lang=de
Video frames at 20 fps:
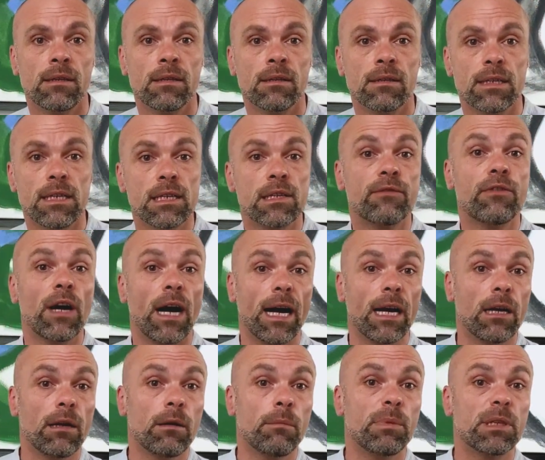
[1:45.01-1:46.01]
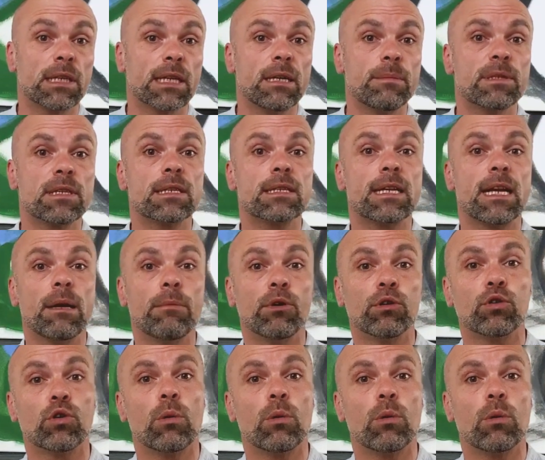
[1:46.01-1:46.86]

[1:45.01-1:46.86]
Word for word: Sie ist für alle Betriebssysteme und